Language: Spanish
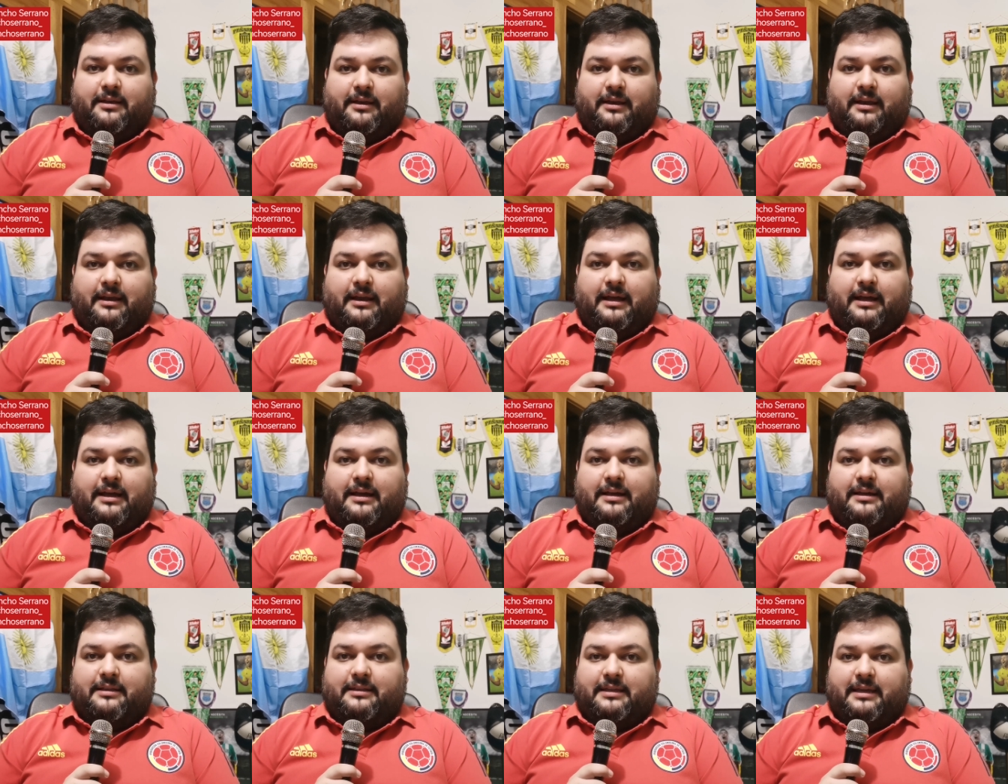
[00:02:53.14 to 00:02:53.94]

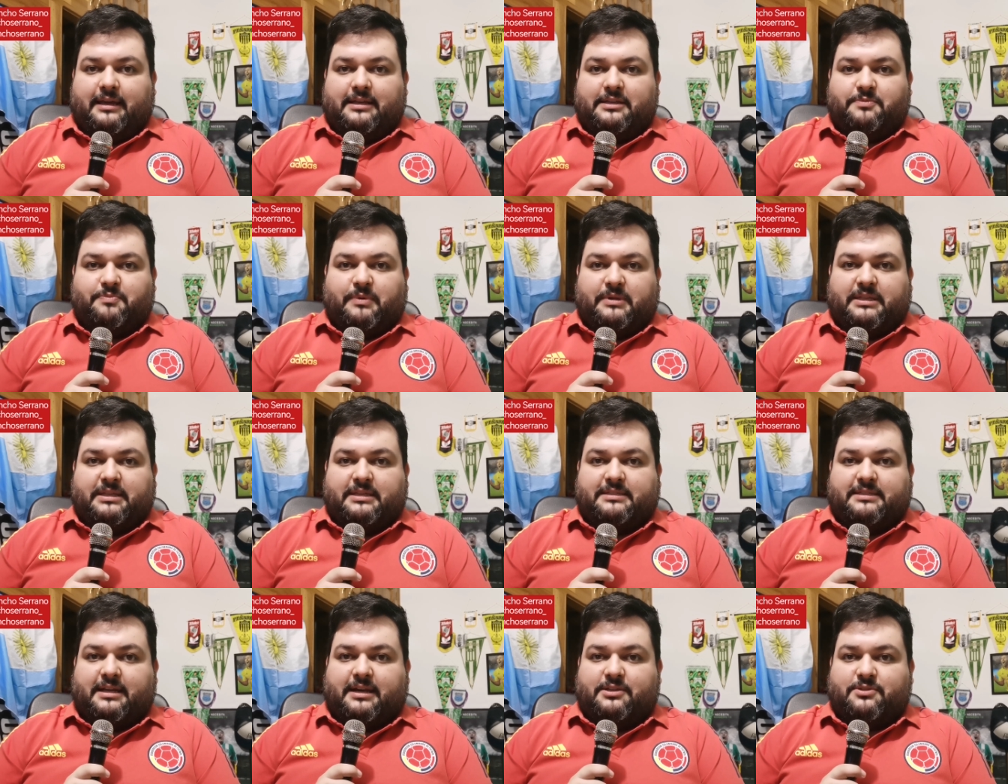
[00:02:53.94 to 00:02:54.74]
la, ya después
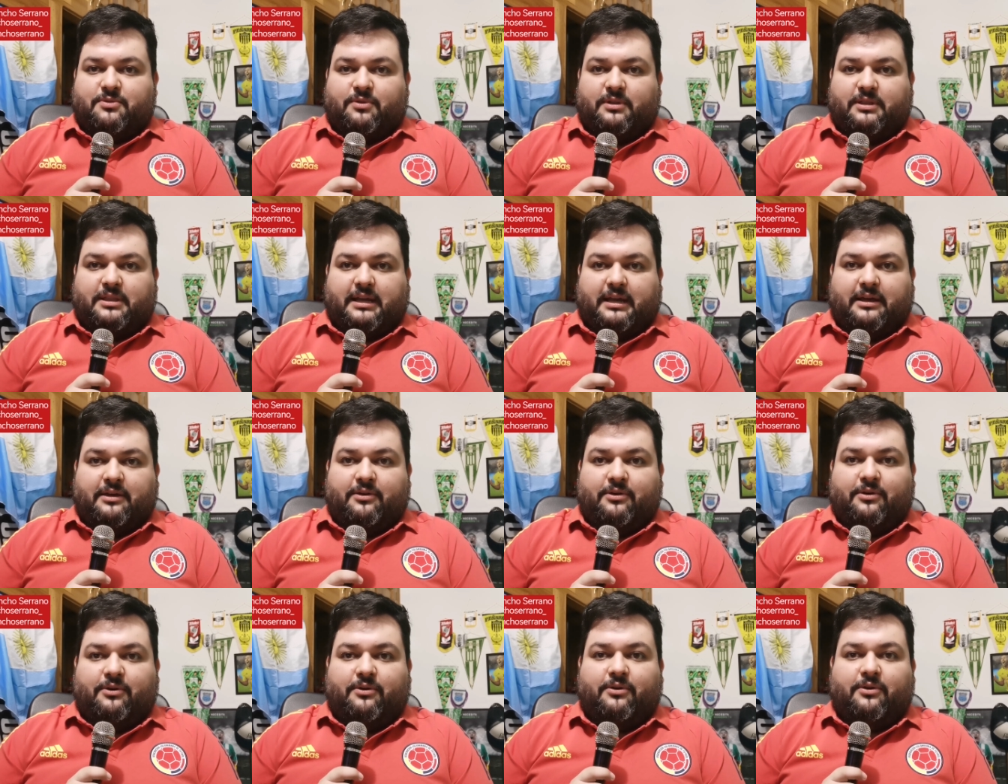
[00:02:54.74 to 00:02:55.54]
de este
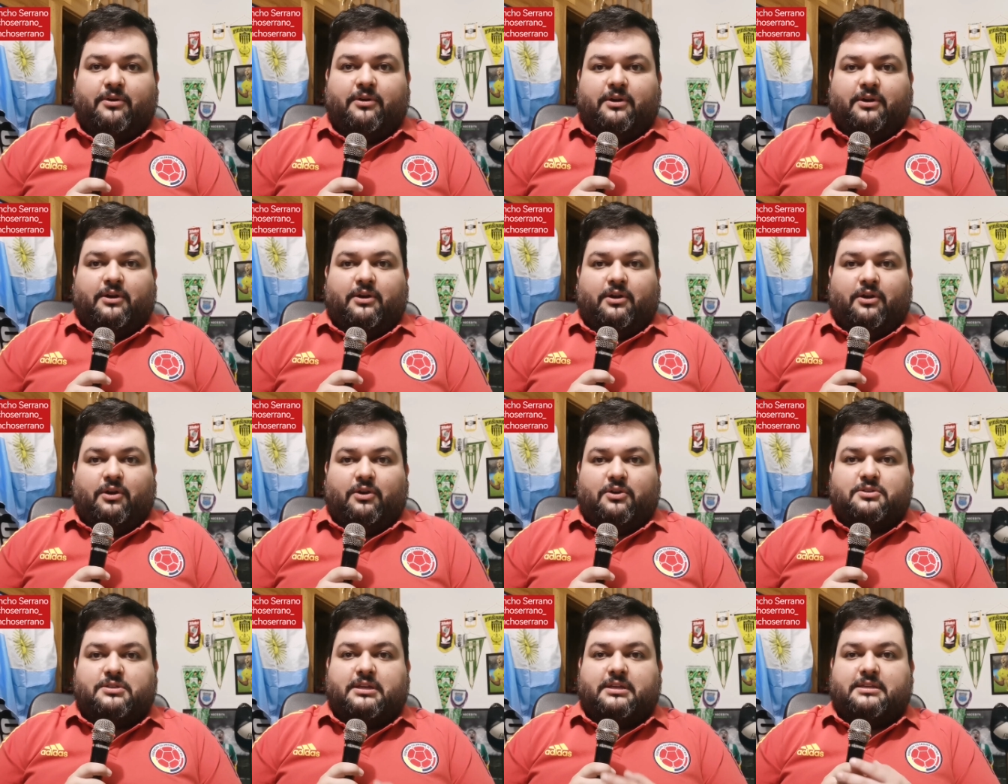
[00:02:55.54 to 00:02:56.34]
resultado
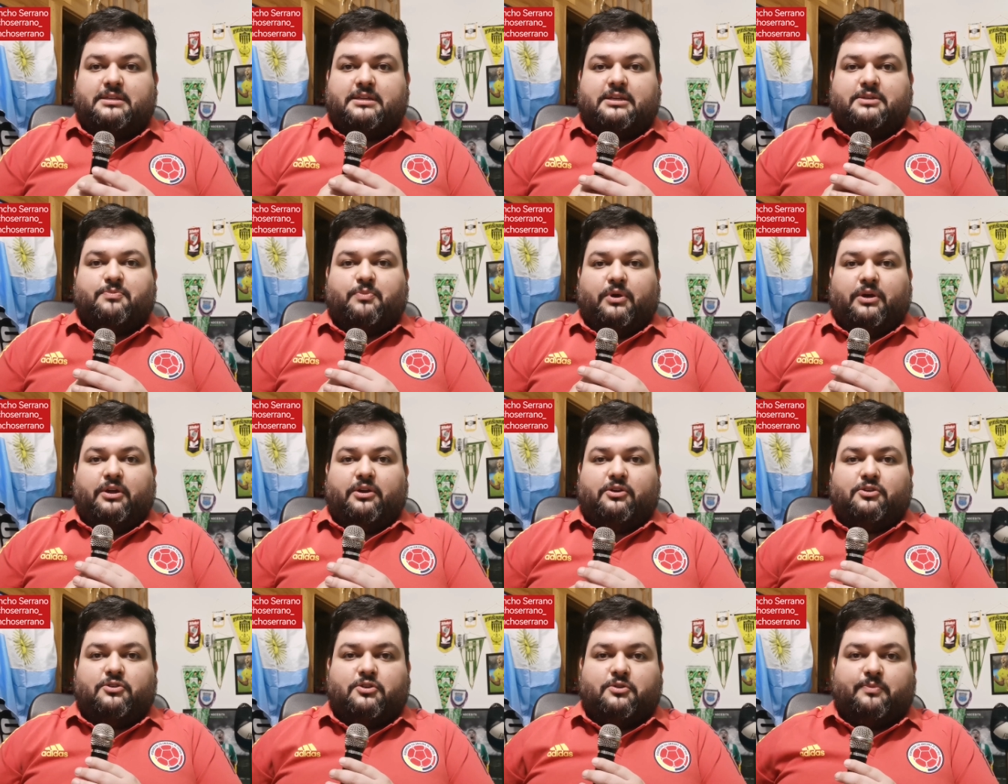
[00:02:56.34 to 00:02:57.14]
los hinchas
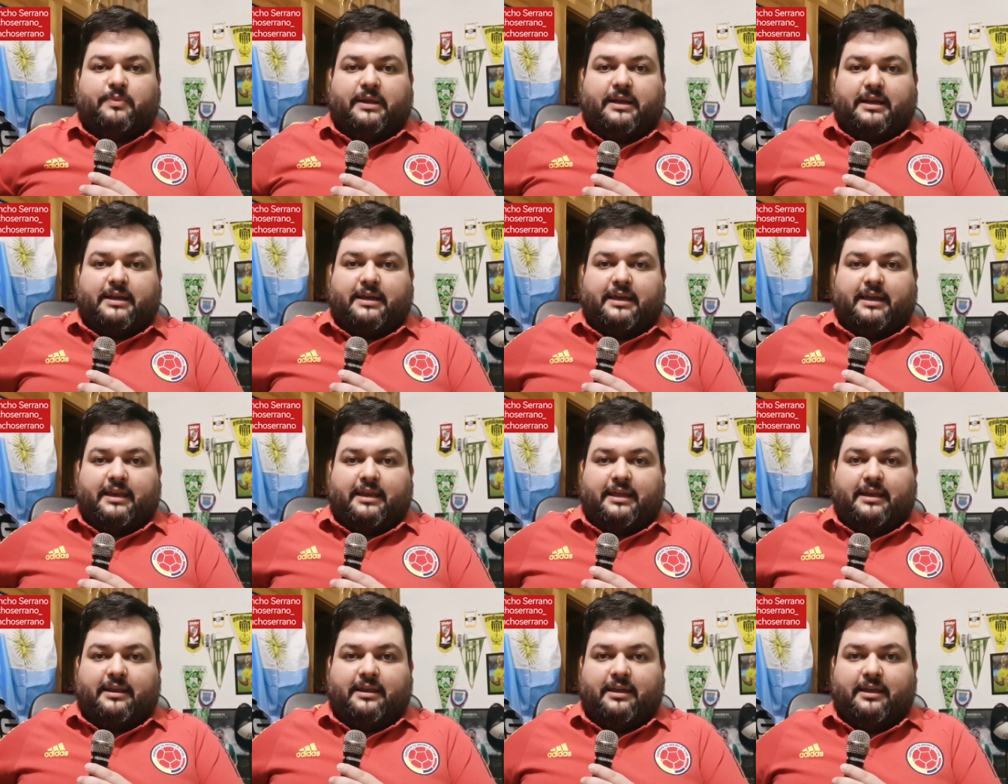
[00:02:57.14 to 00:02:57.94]
poderosos van a
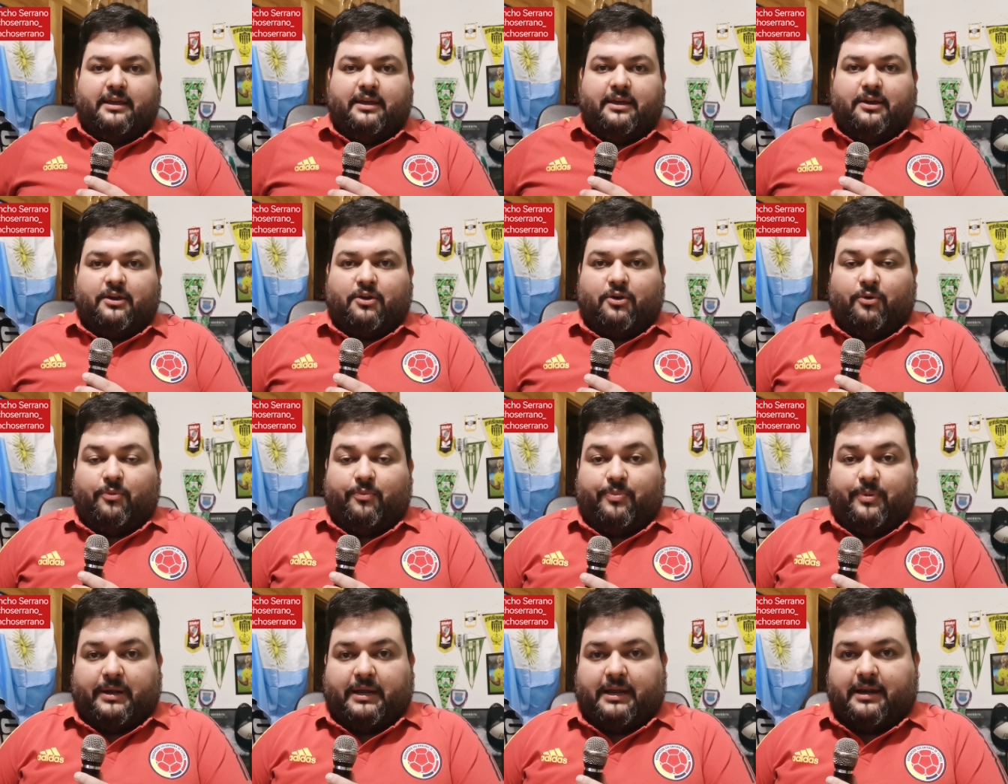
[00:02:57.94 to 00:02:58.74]
querer
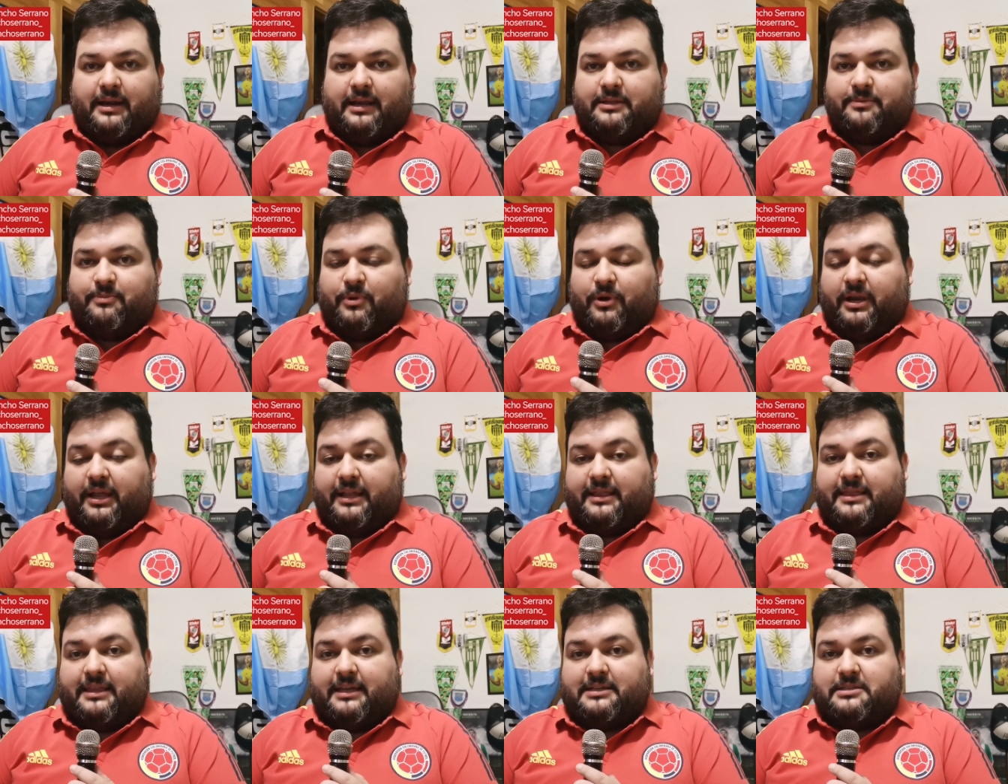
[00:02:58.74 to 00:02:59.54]
comprar las
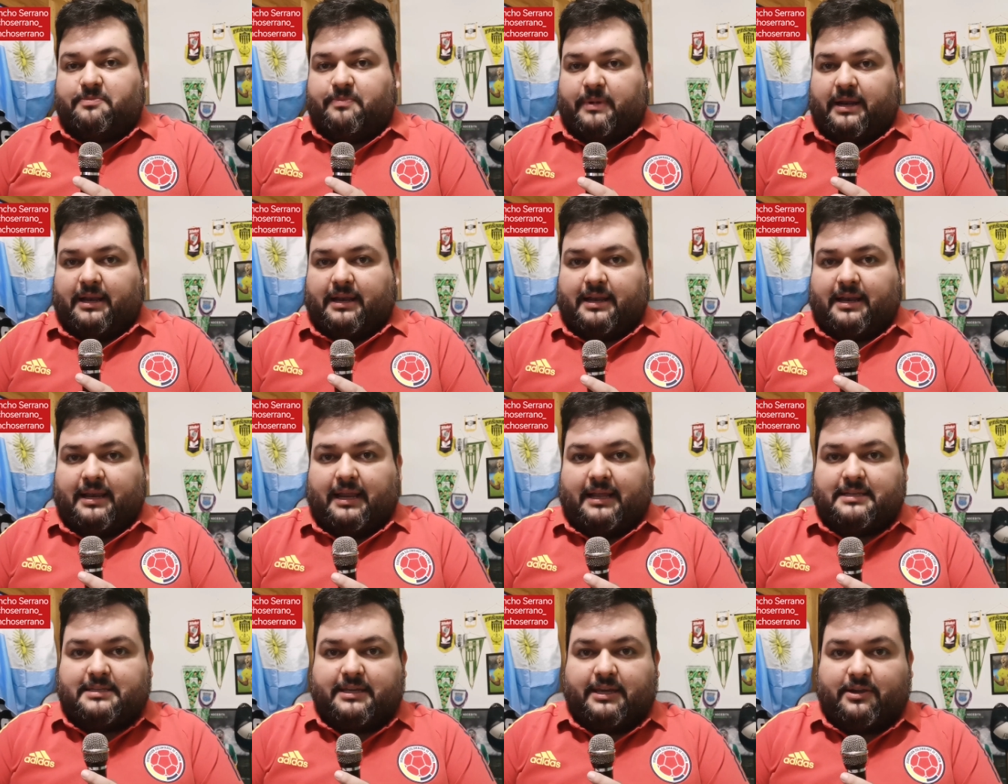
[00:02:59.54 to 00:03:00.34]
boletas para el
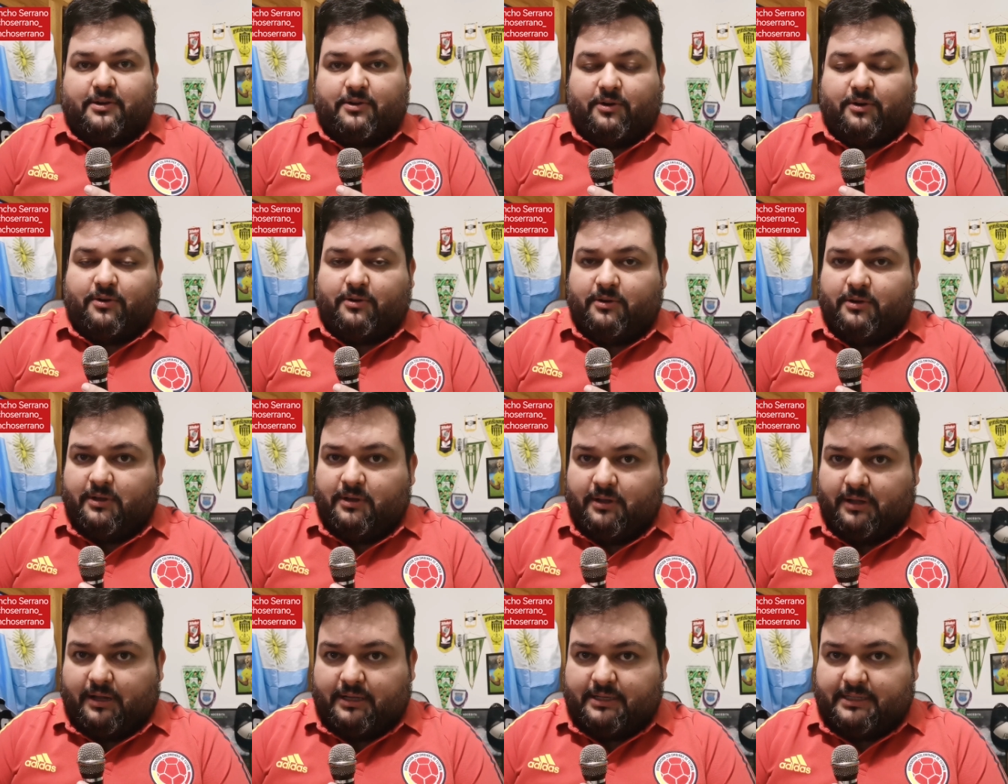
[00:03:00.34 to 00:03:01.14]
clásico.
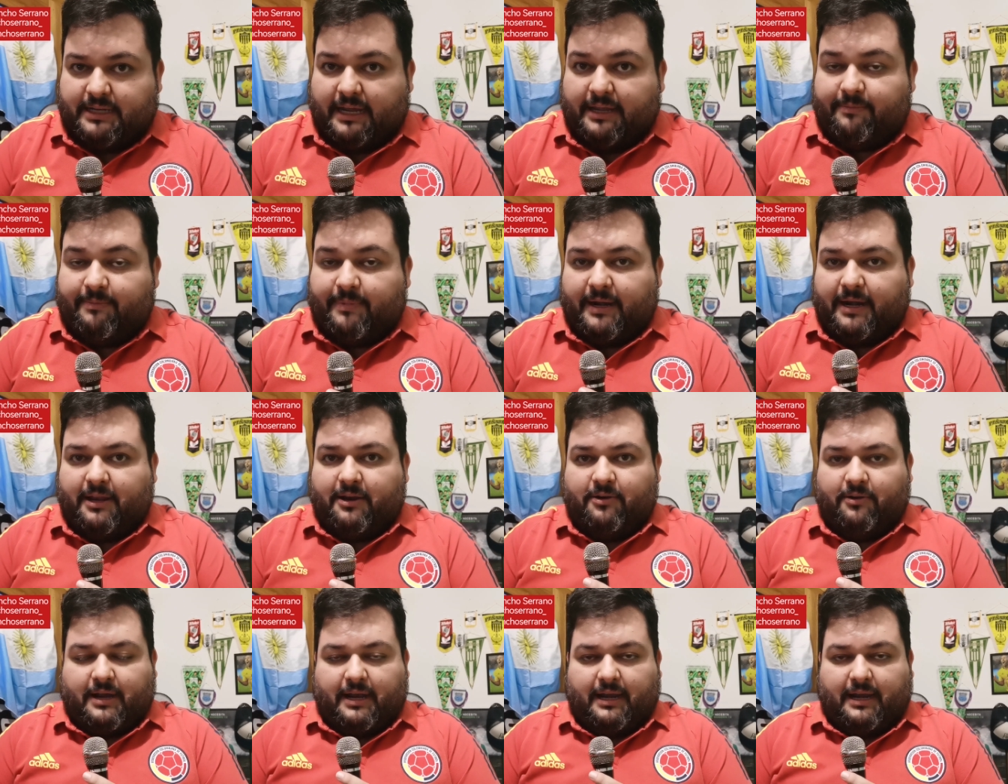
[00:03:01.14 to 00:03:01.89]
Ya hay varias